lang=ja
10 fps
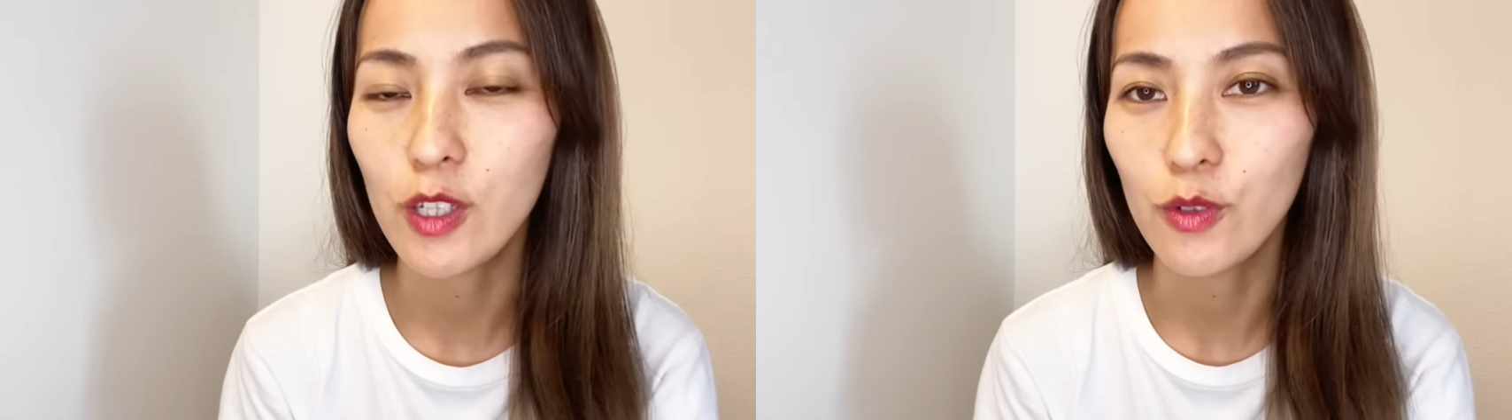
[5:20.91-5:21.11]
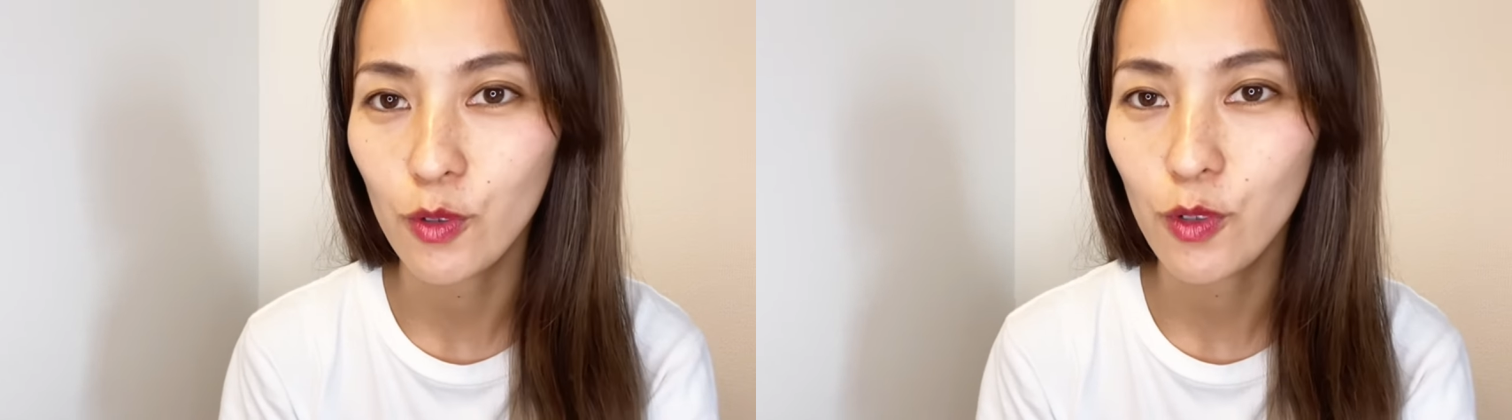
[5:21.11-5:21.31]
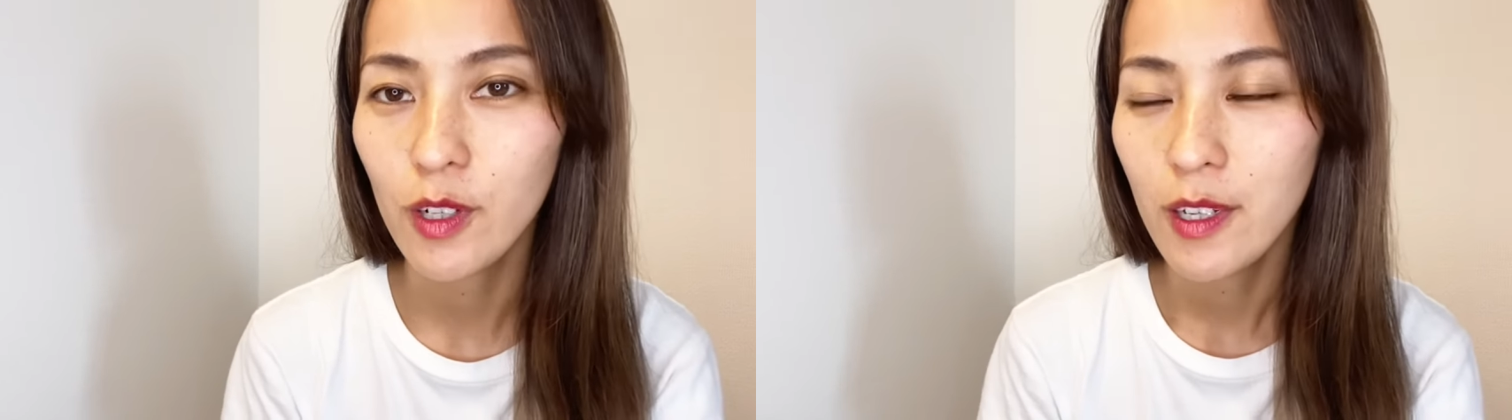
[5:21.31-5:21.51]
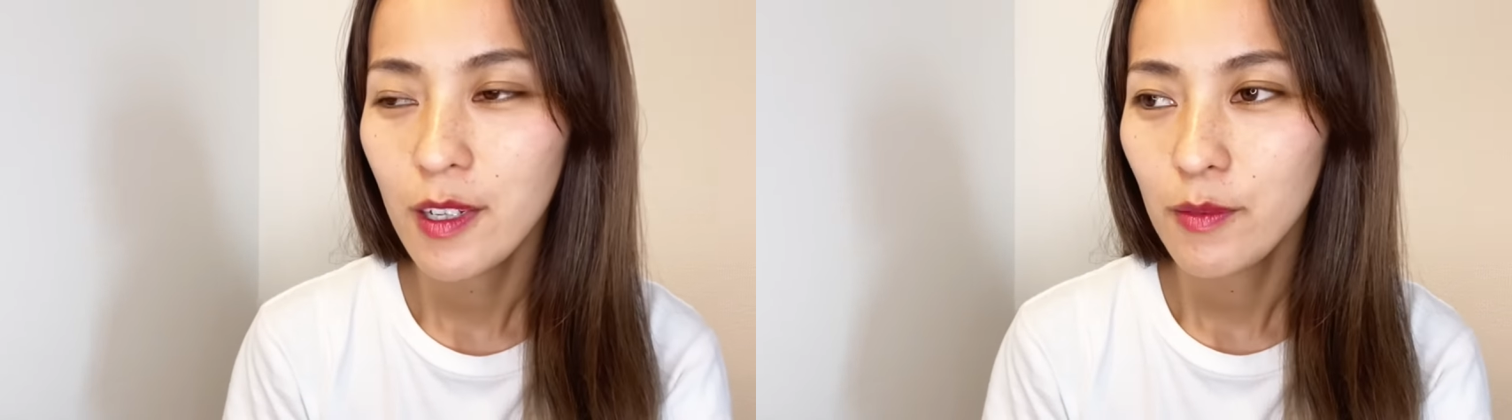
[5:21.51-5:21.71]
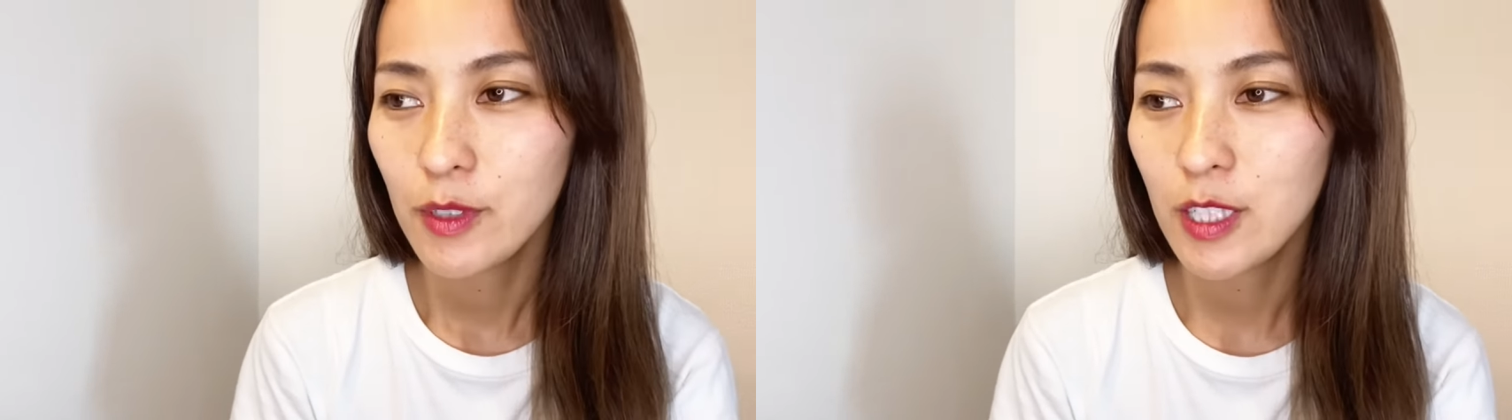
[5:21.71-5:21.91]
ど、
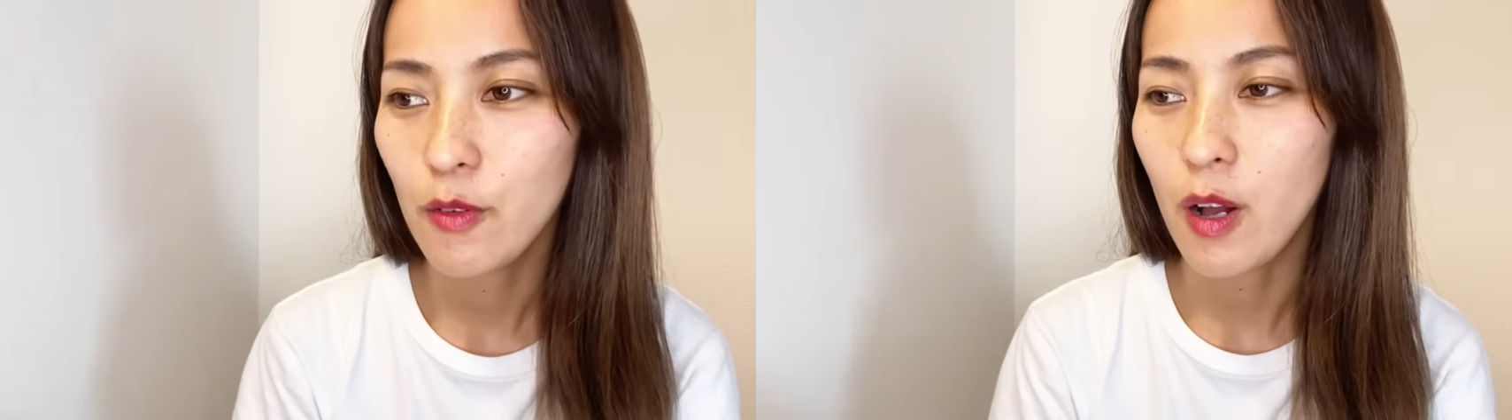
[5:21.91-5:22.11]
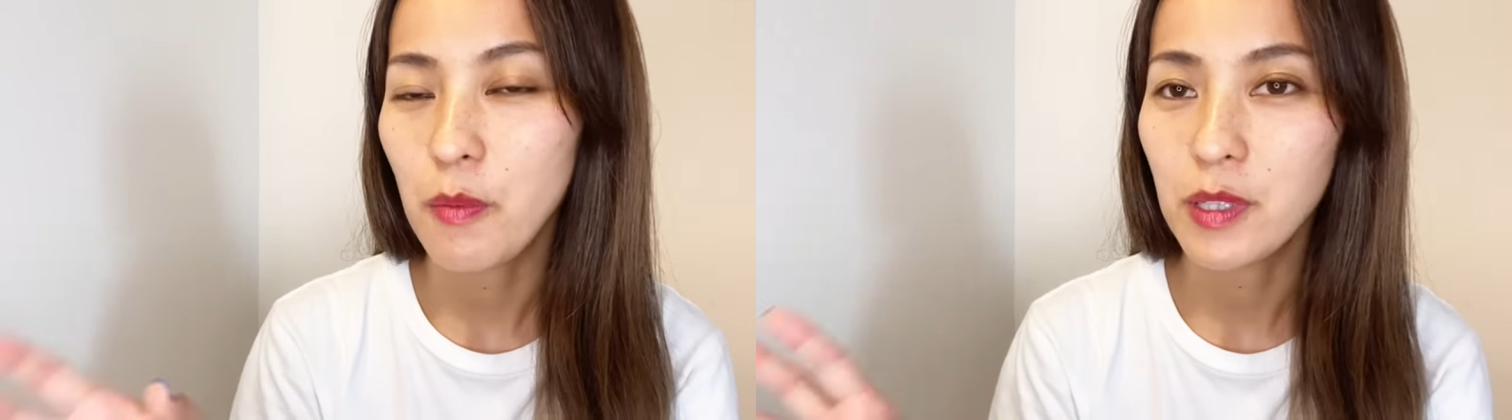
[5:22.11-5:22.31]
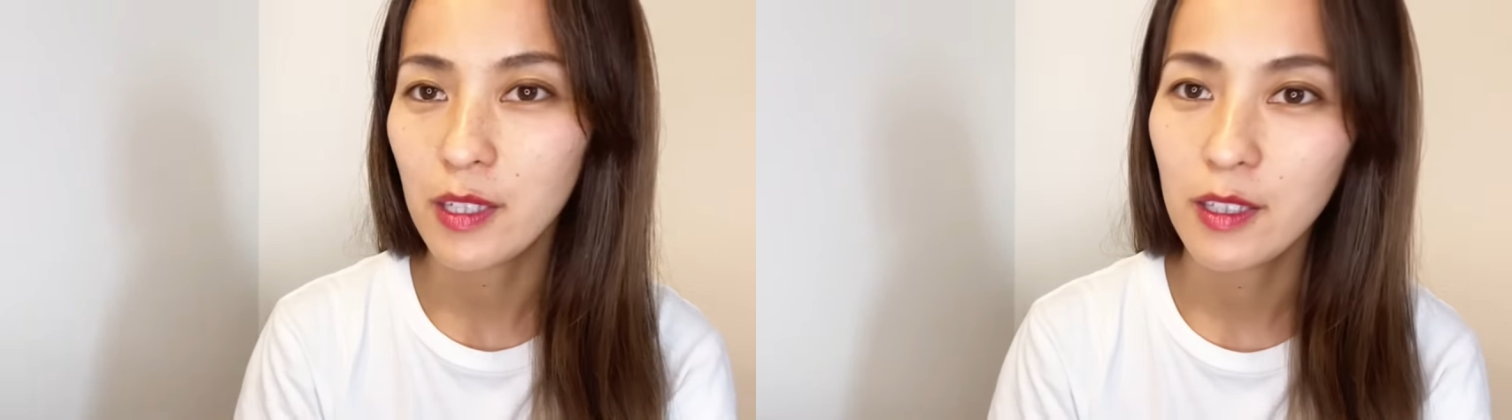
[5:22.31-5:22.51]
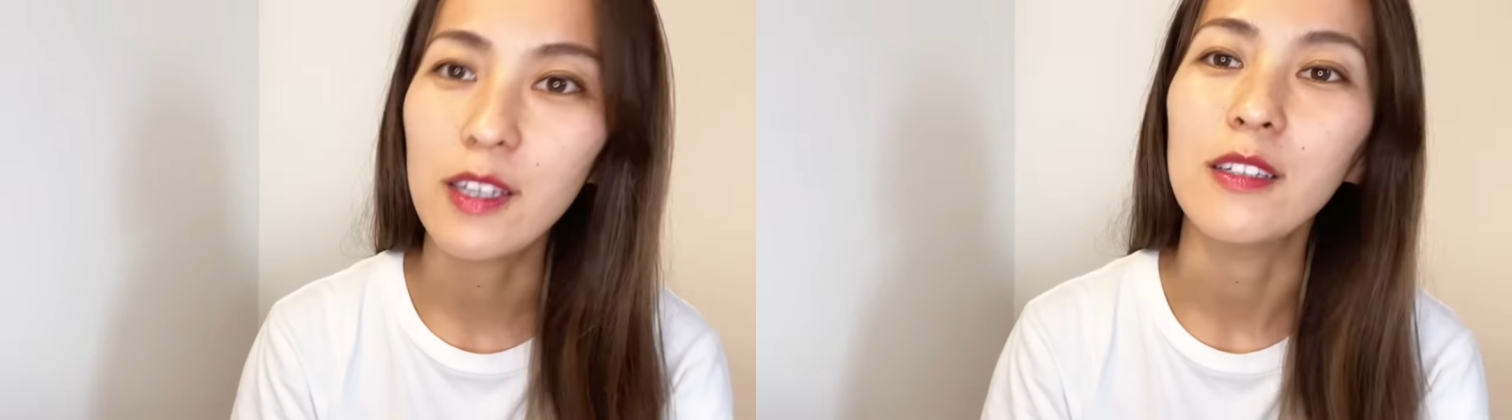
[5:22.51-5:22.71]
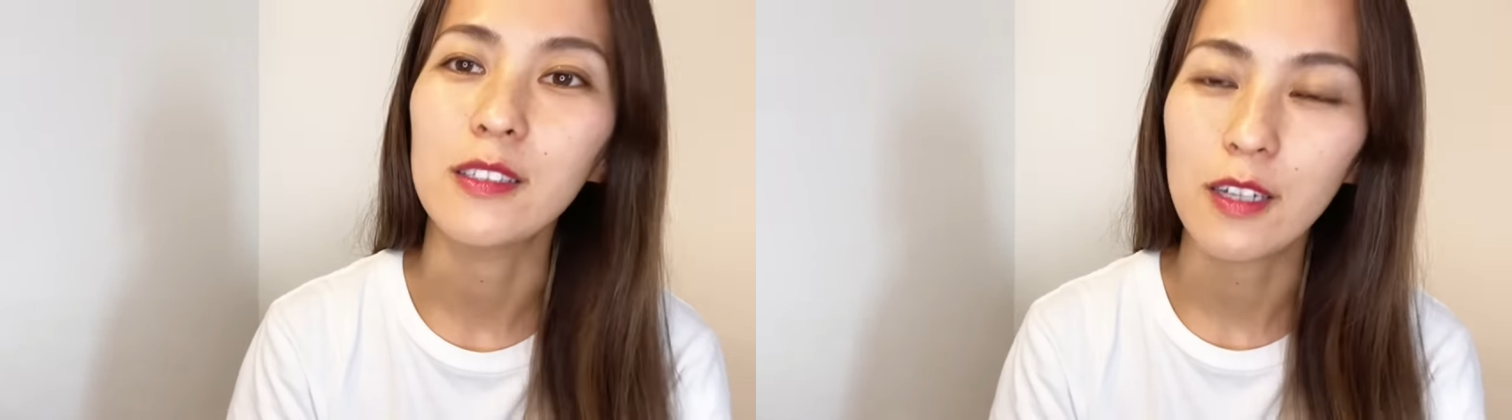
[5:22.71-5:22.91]
まあ、シャワー浴びた
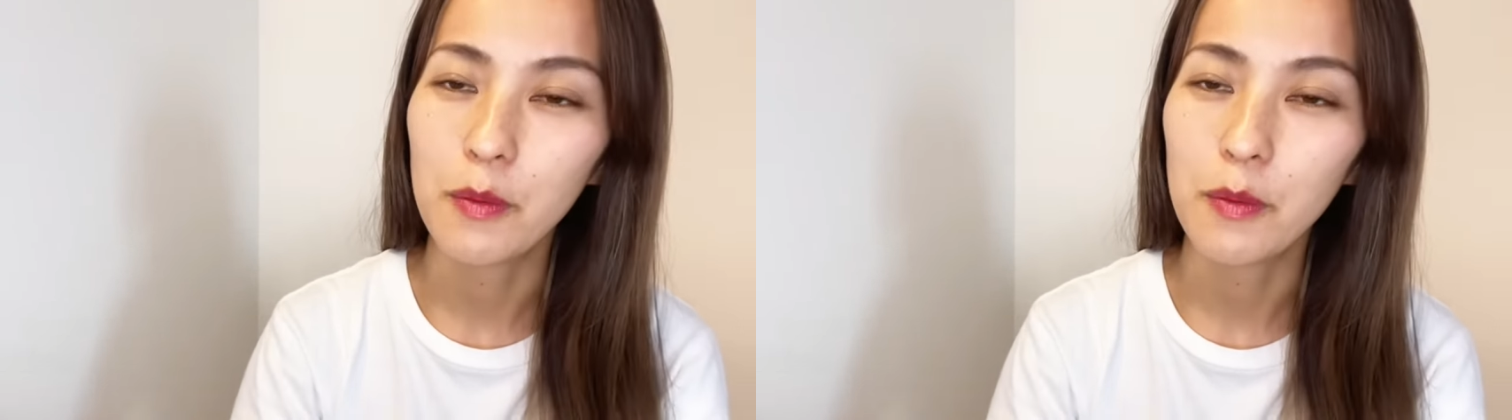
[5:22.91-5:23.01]
体です。